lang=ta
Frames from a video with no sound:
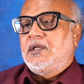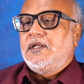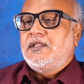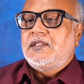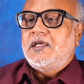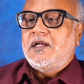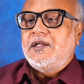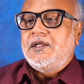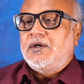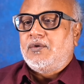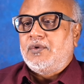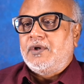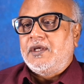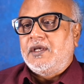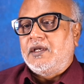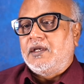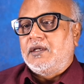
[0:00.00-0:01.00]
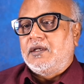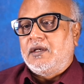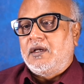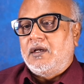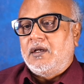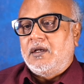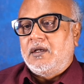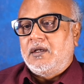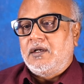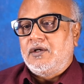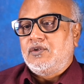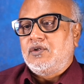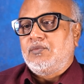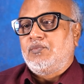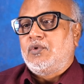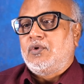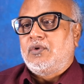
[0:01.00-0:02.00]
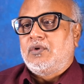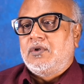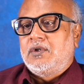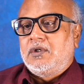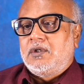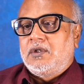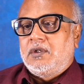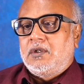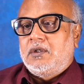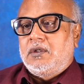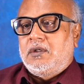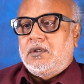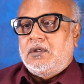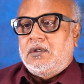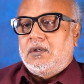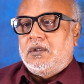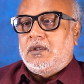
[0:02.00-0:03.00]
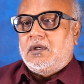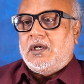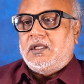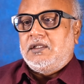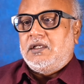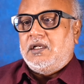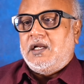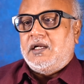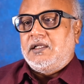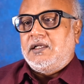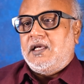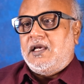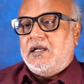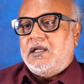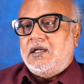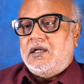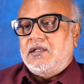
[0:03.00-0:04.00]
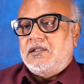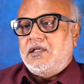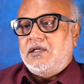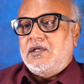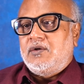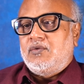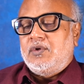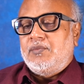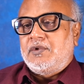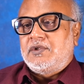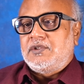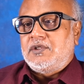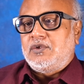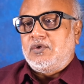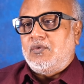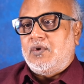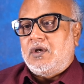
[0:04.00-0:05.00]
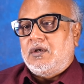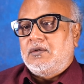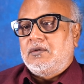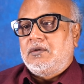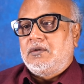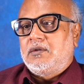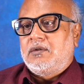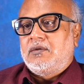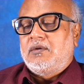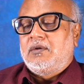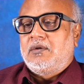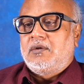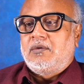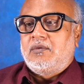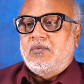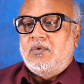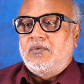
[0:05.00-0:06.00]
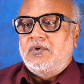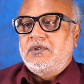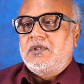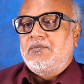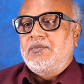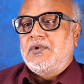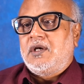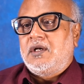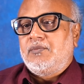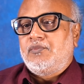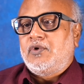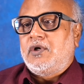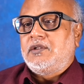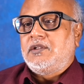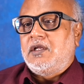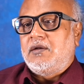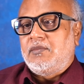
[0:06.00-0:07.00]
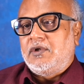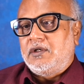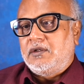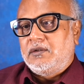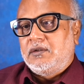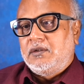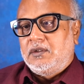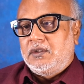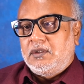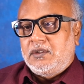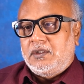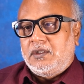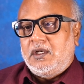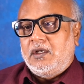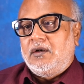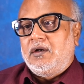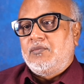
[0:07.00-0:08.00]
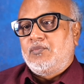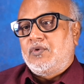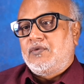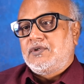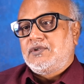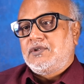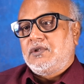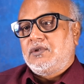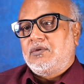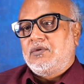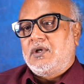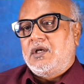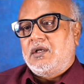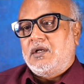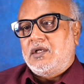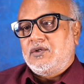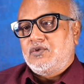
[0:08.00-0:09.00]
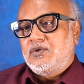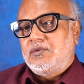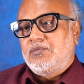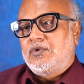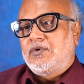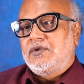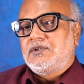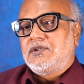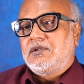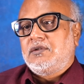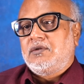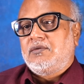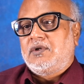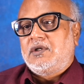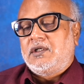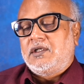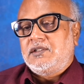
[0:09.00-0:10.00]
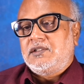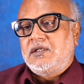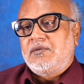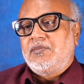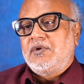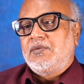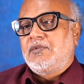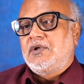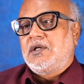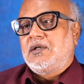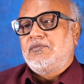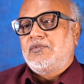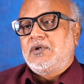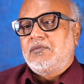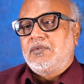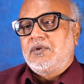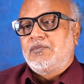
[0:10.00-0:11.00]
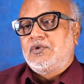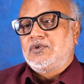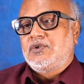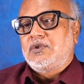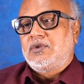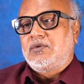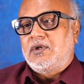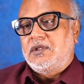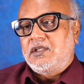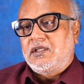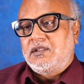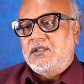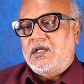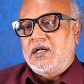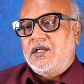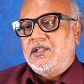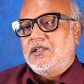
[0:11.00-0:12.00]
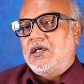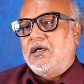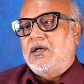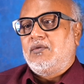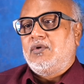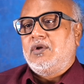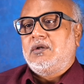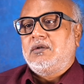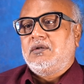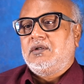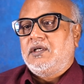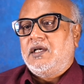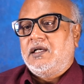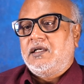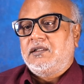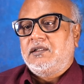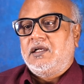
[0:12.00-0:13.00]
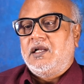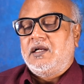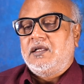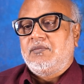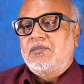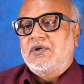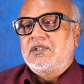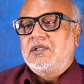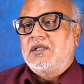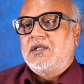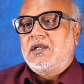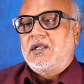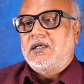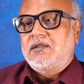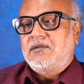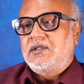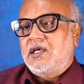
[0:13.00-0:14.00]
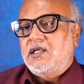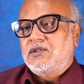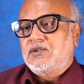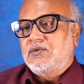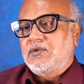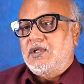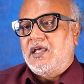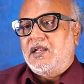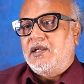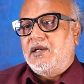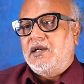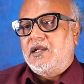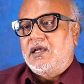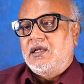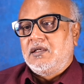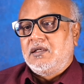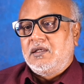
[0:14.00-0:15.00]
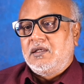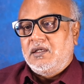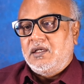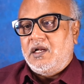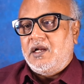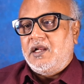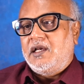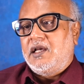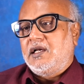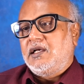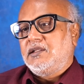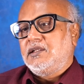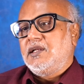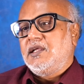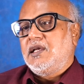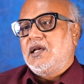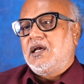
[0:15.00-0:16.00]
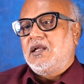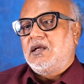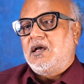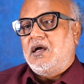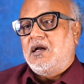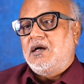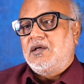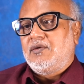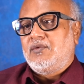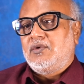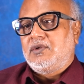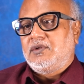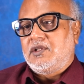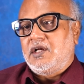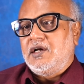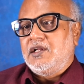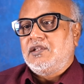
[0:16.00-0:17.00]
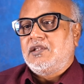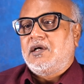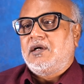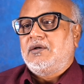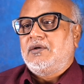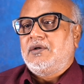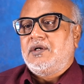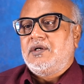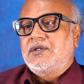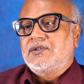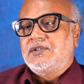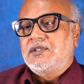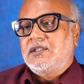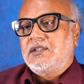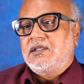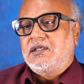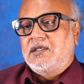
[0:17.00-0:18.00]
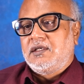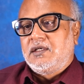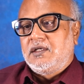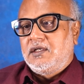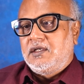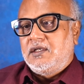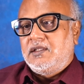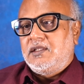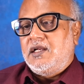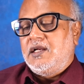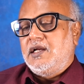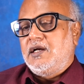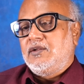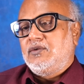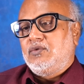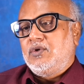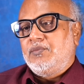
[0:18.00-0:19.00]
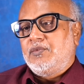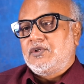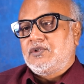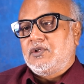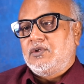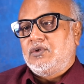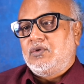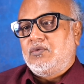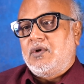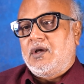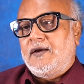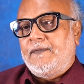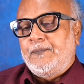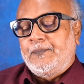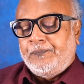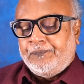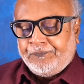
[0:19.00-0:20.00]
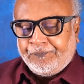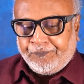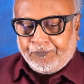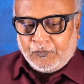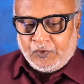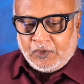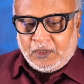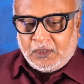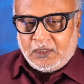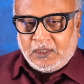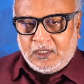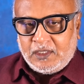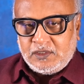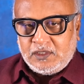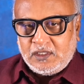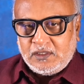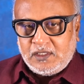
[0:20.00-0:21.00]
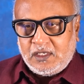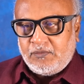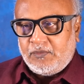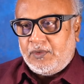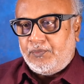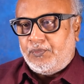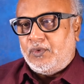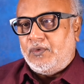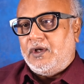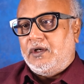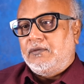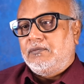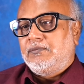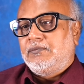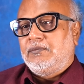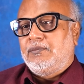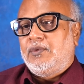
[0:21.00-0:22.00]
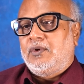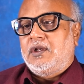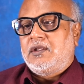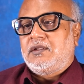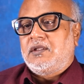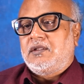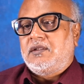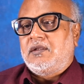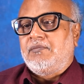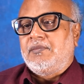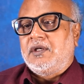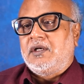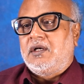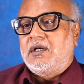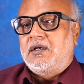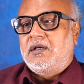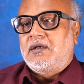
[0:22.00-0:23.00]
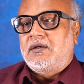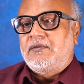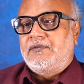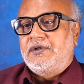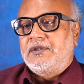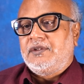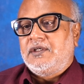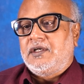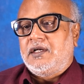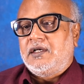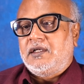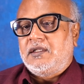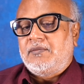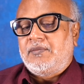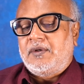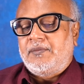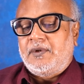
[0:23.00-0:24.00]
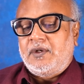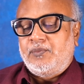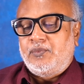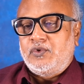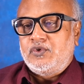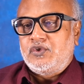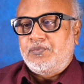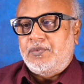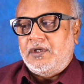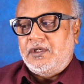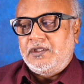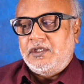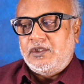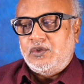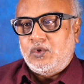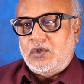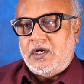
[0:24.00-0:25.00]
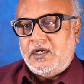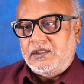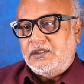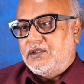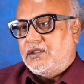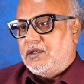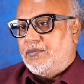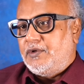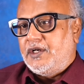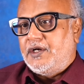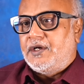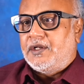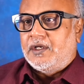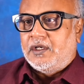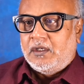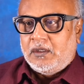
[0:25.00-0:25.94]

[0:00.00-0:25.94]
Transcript: நீ தண்ணியை குடி எடுத்துகிட்டு போகணும் அதுக்கெல்லாம் எனக்கு நேரம் இல்லைன்னு தண்ணியை குடிப்பான் செத்துருவான் ஒவ்வொரு தம்பியும் அனுப்புவார் தர்மர் நகுலன் போவோம் செத்துருவான் ராஜனும் போவோம் செத்துருவான் கடைசியில் பீமன் அனுப்புவார் பீமனும் செத்துருவான் அதாவது தண்ணி தாகம் அவ்வளோ இருக்கும் கேட்குறதுக்கெல்லாம் எனக்கு பதில் இல்லை நேரம் நேரம் இல்லை என்னை கேட்குறதுக்கு நீ யார் ஆணவம் தண்ணி தாகம் ரெண்டும் சேர்ந்து தண்ணி எடுத்து குடிப்பான் செத்துருவான் கடைசியில் தர்மர் போவார் போனால் தன் தம்பிகள்லாம் விழுந்து கிடக்கிறத பார்ப்பார் புரிஞ்சுப்பார் ஏதோ நடக்குது அப்படின்ட்டு